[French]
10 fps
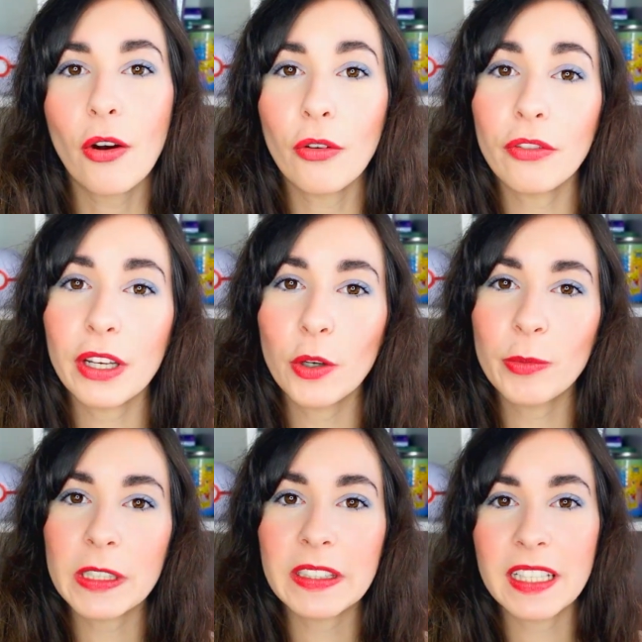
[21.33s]
On va
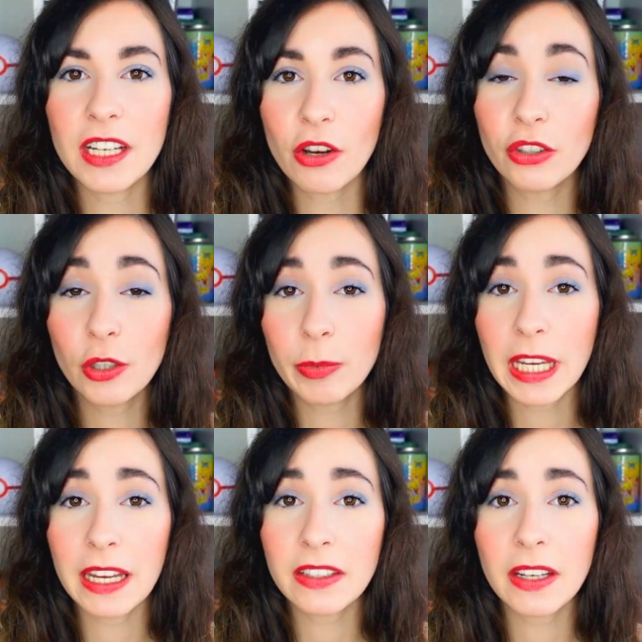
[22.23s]
commencer en top
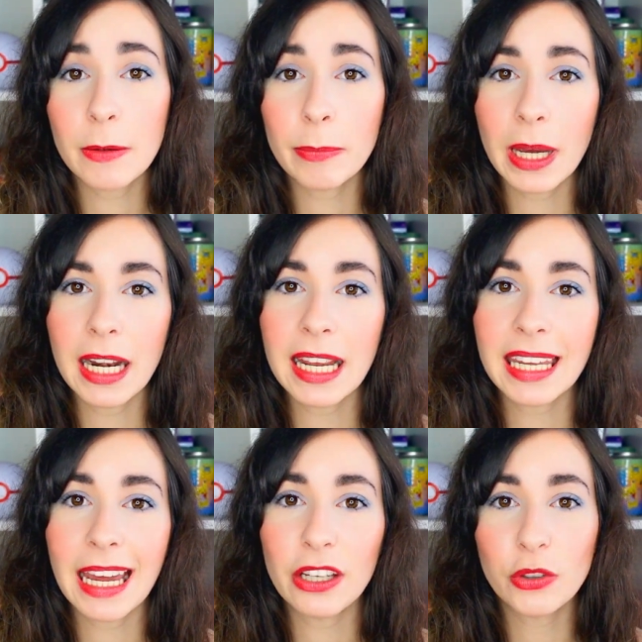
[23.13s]
4 par la
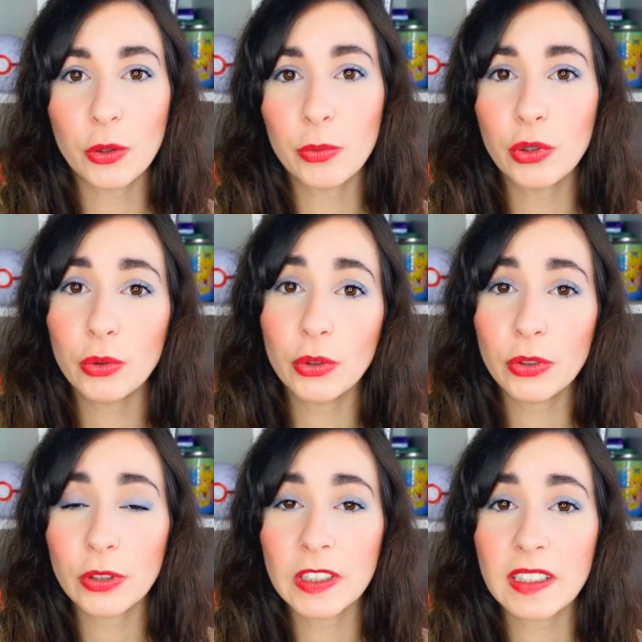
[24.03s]
carte Mew
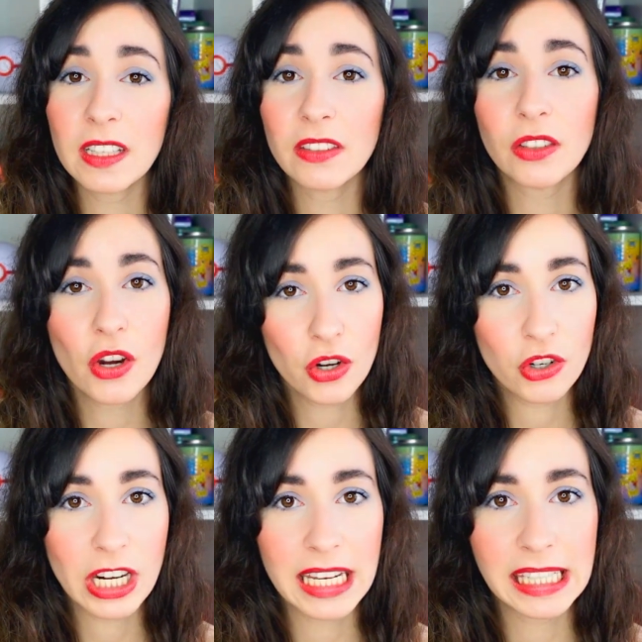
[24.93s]
216 en
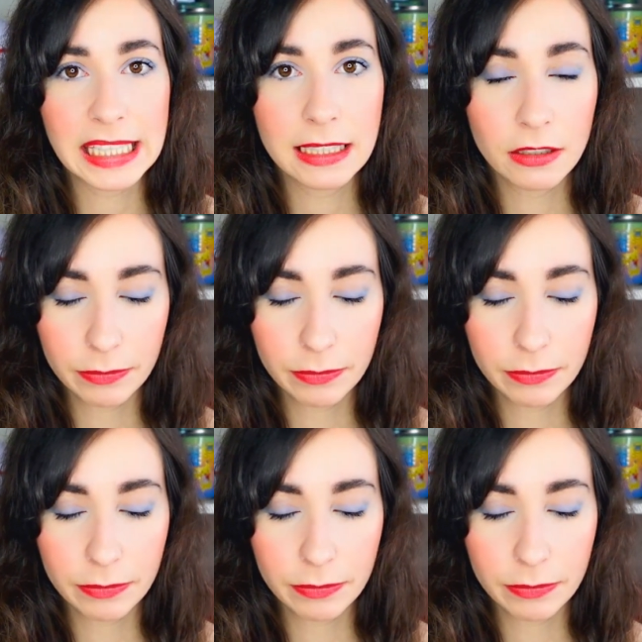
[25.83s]
Shiny.